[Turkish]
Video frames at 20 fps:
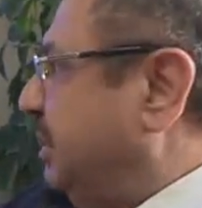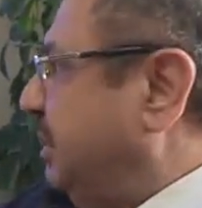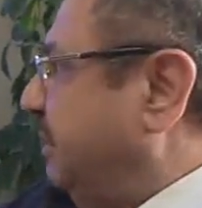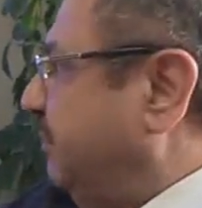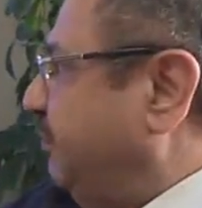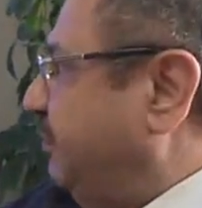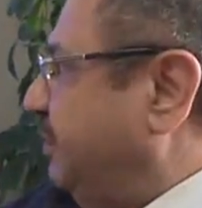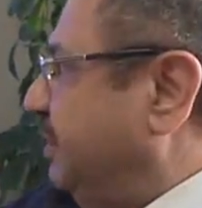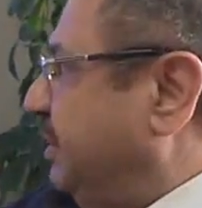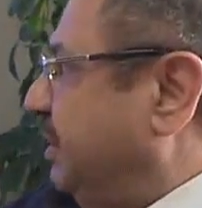
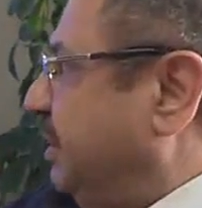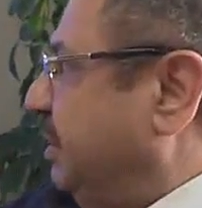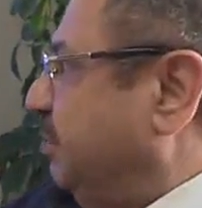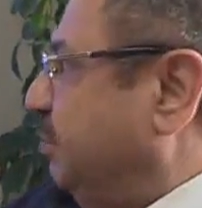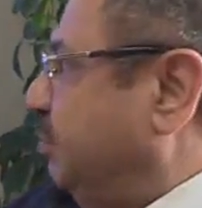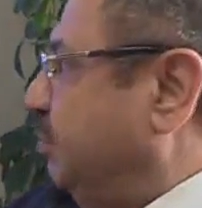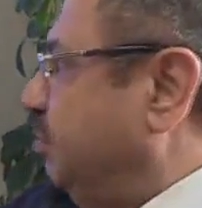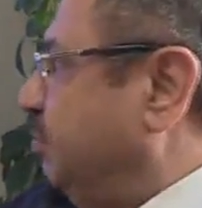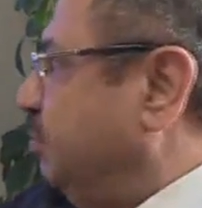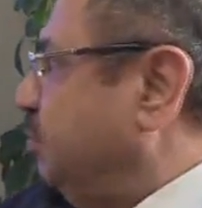üzere Finike,
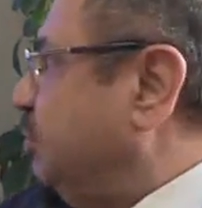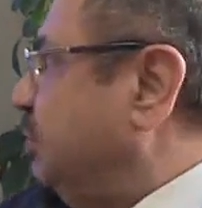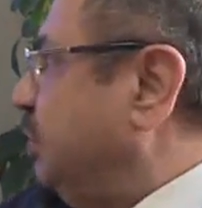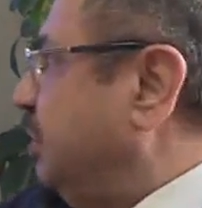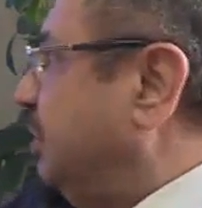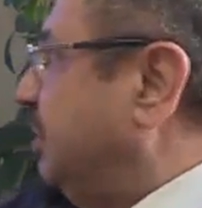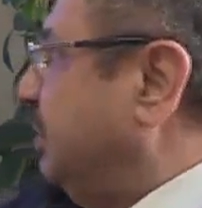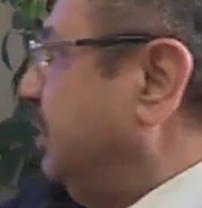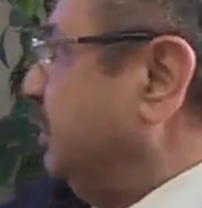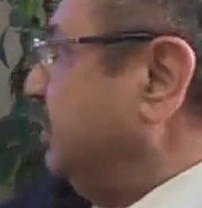
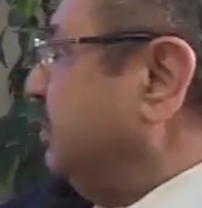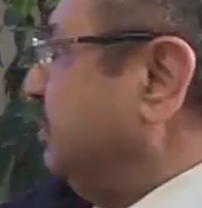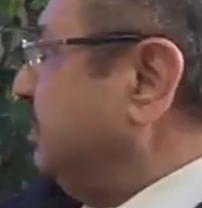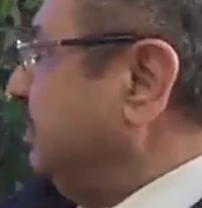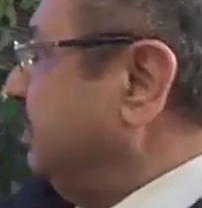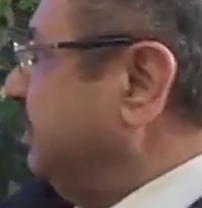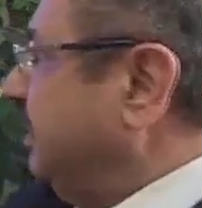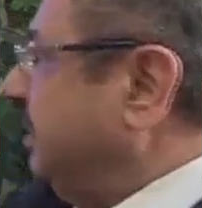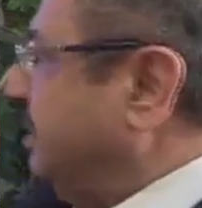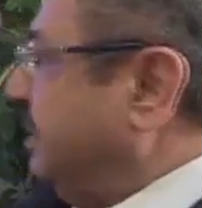Kumluca,
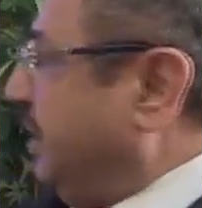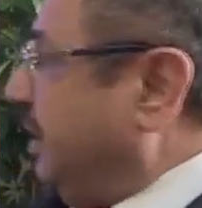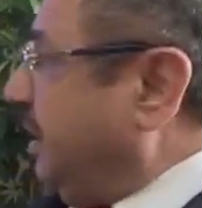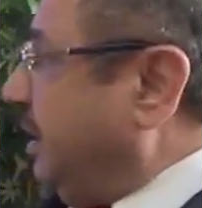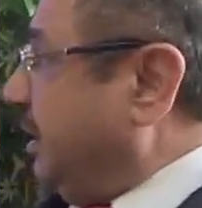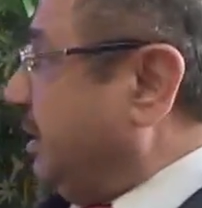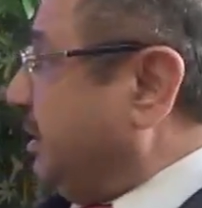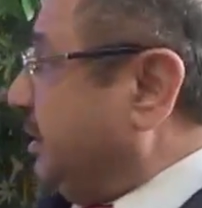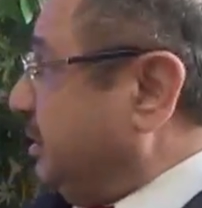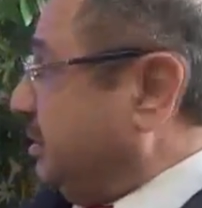Kaş
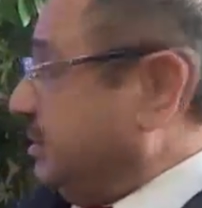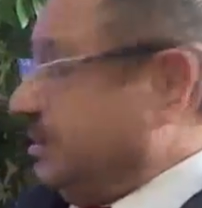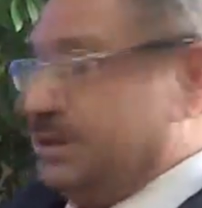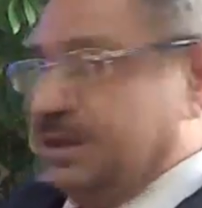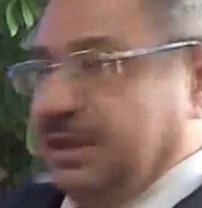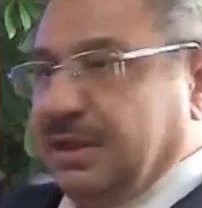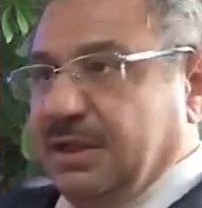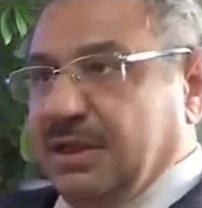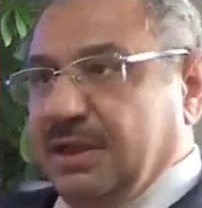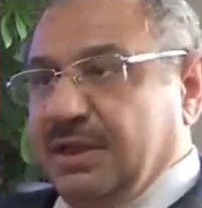
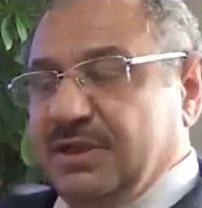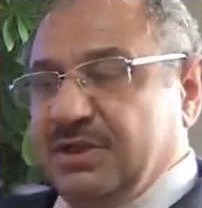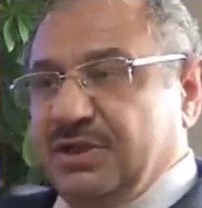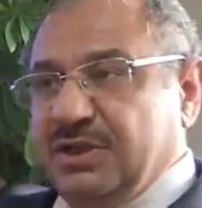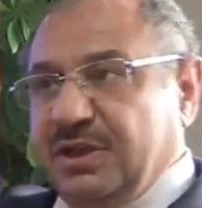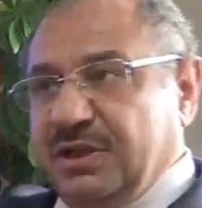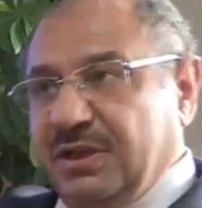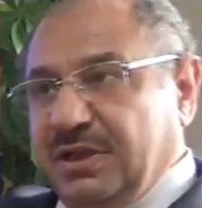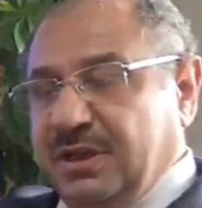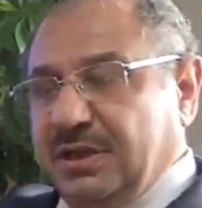arkasından
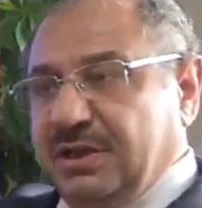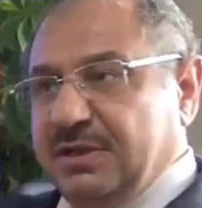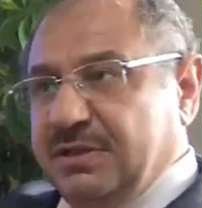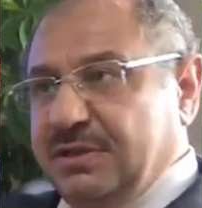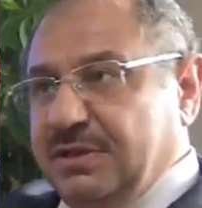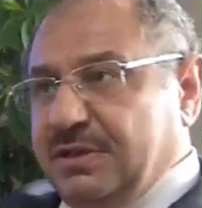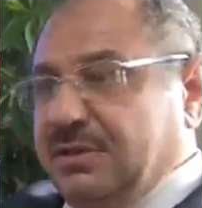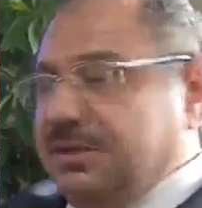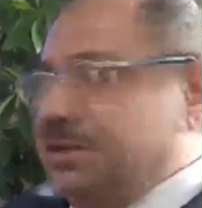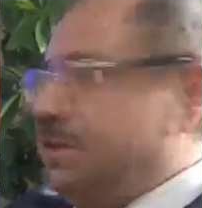gece
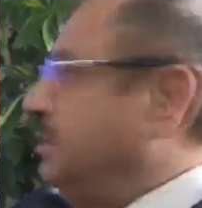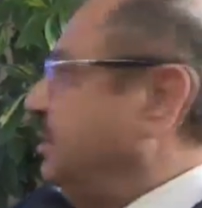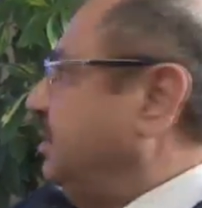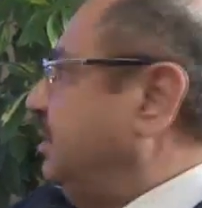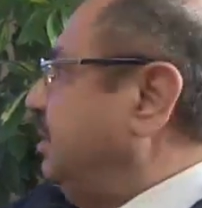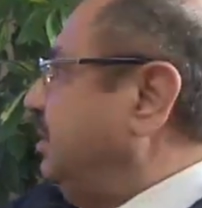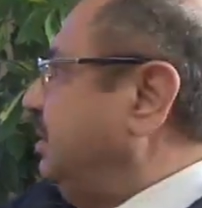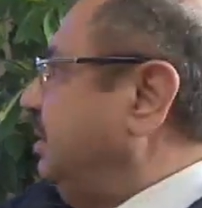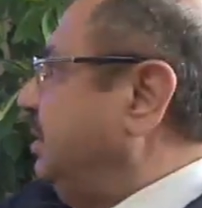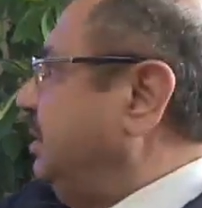yarısı
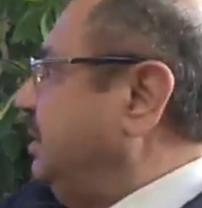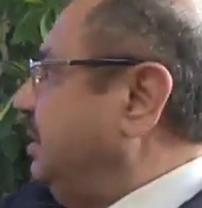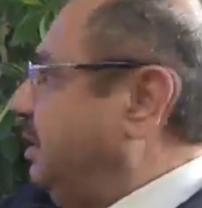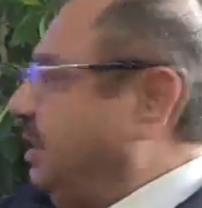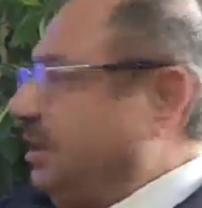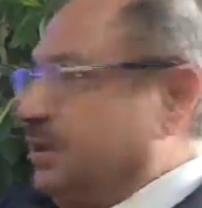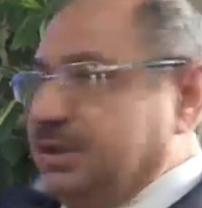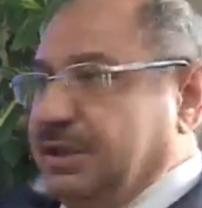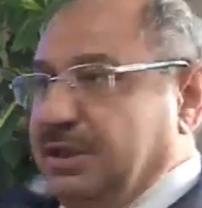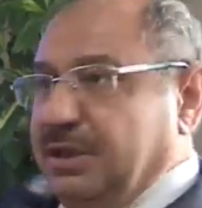e,
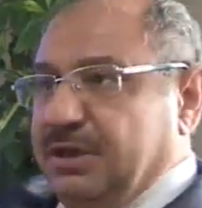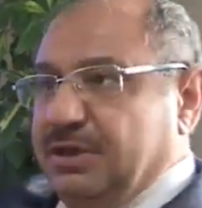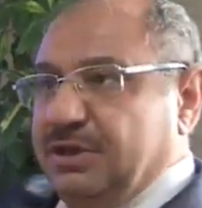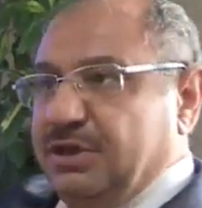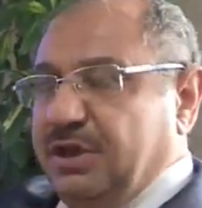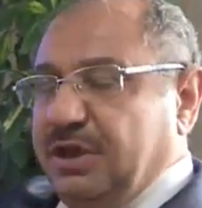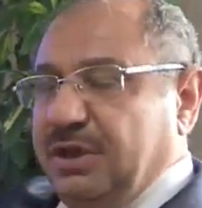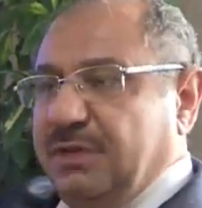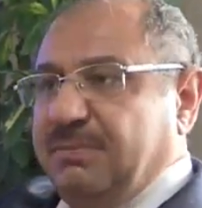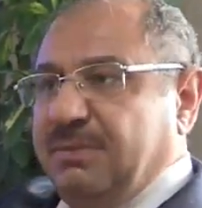Antalya
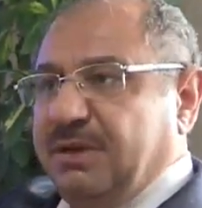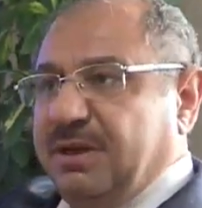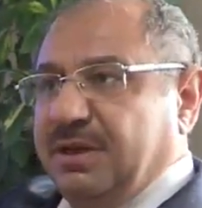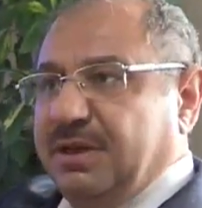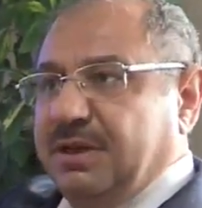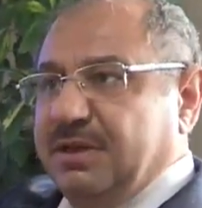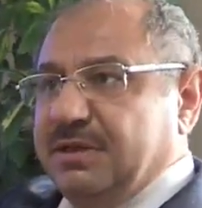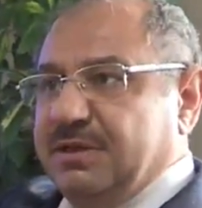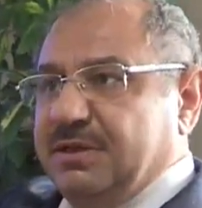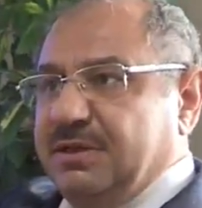şehir
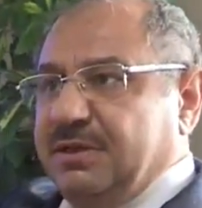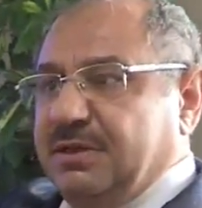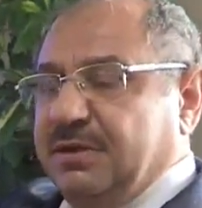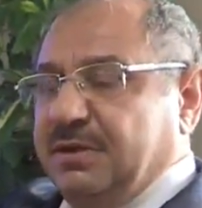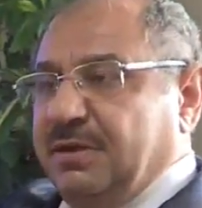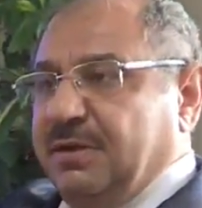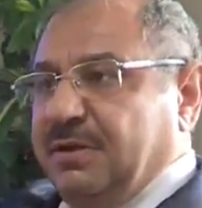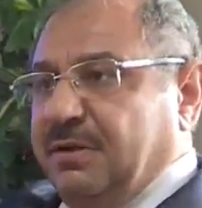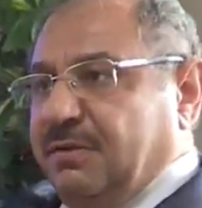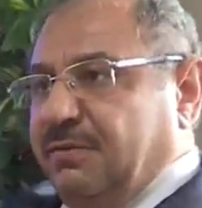merkezini
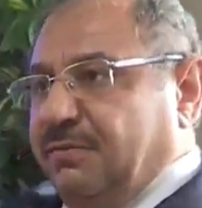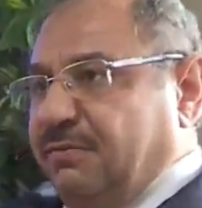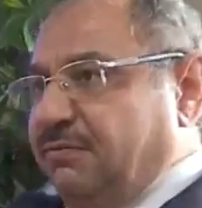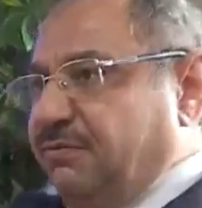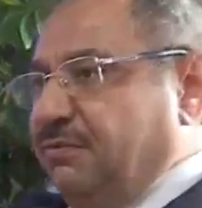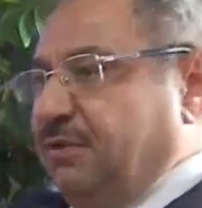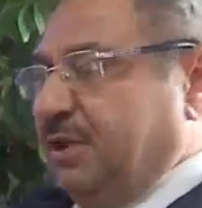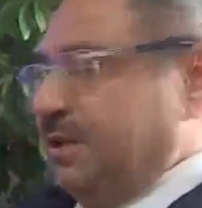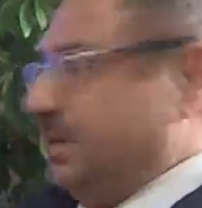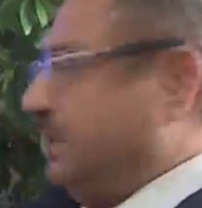
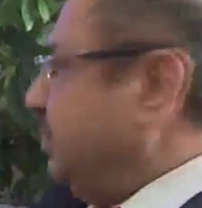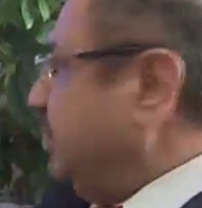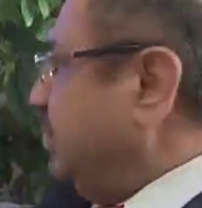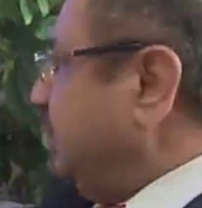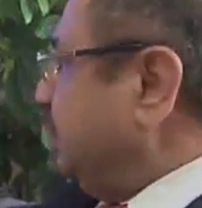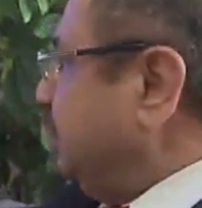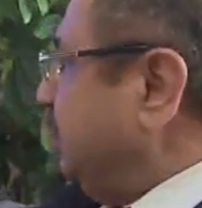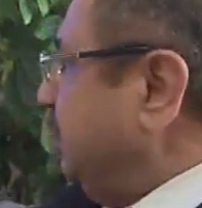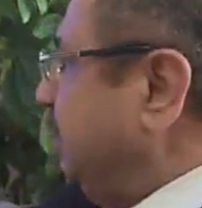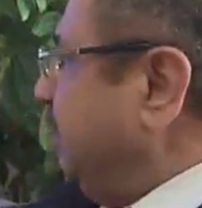ve
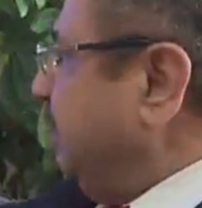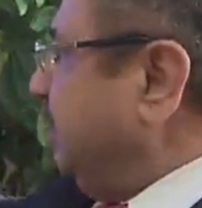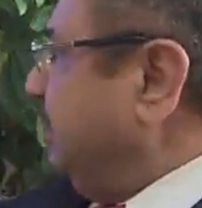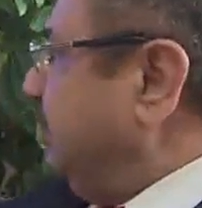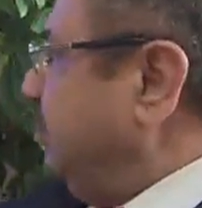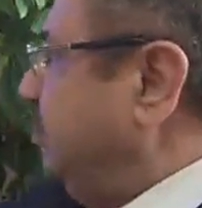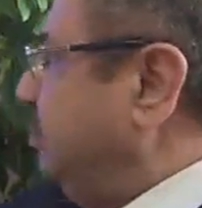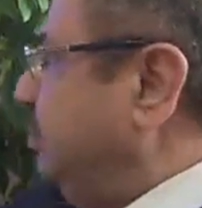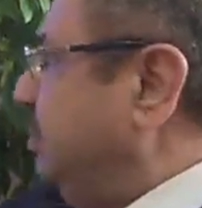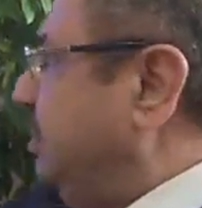çarşamba
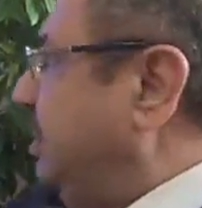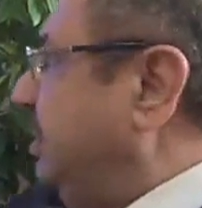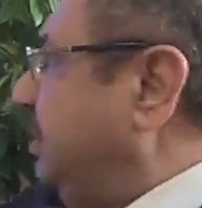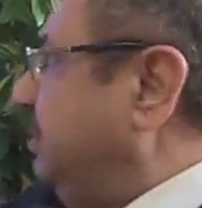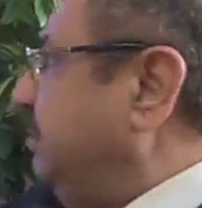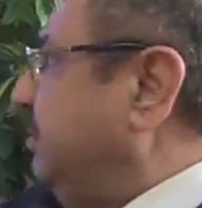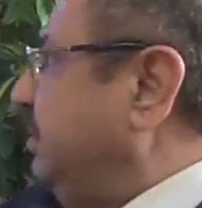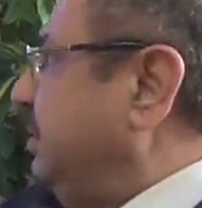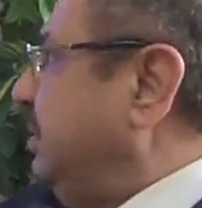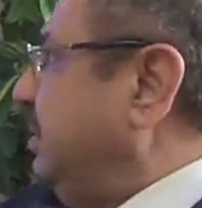günü de